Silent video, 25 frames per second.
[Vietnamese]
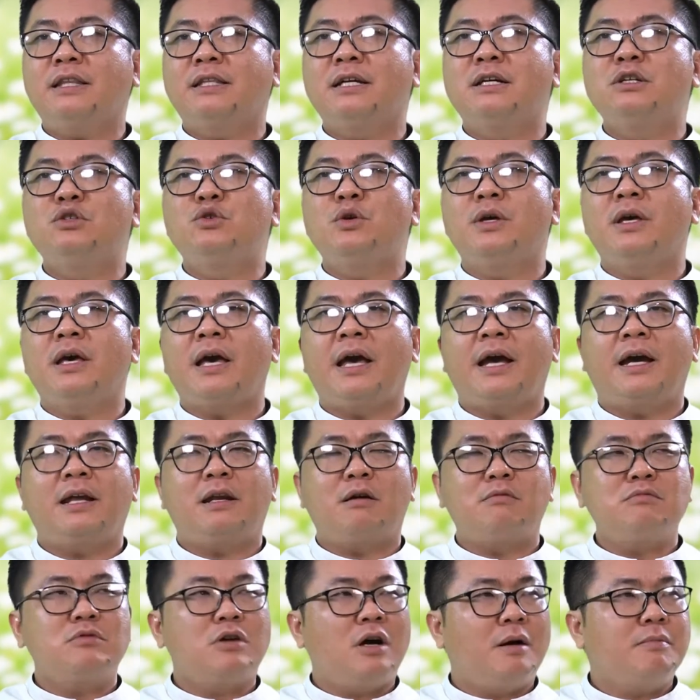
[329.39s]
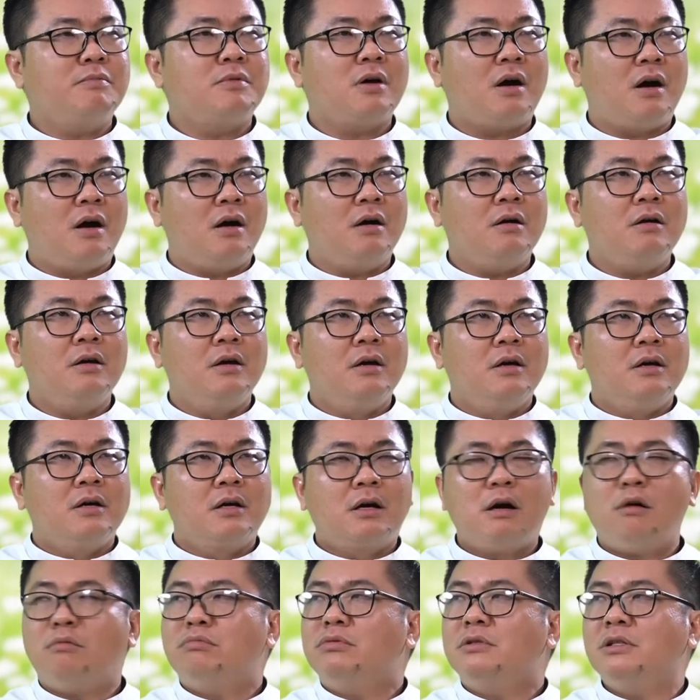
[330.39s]
tư duy hay cái đóng góp đó
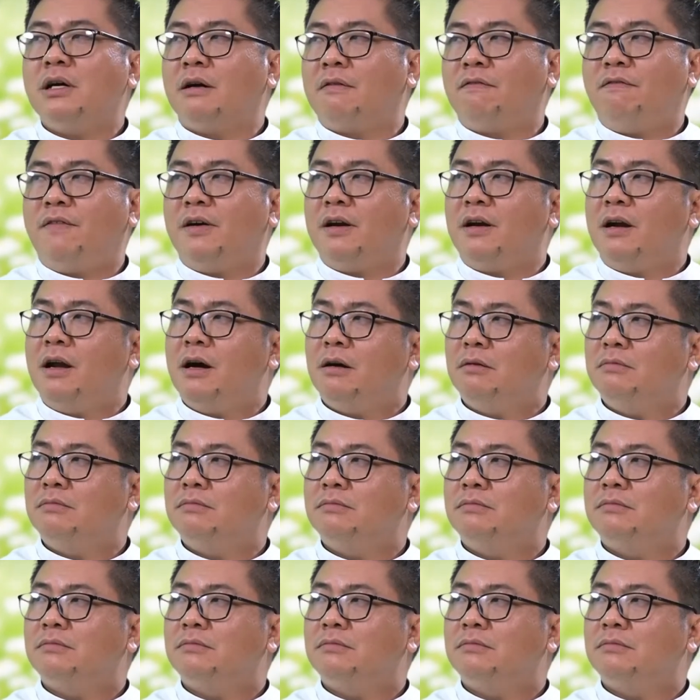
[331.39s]
không được phần đông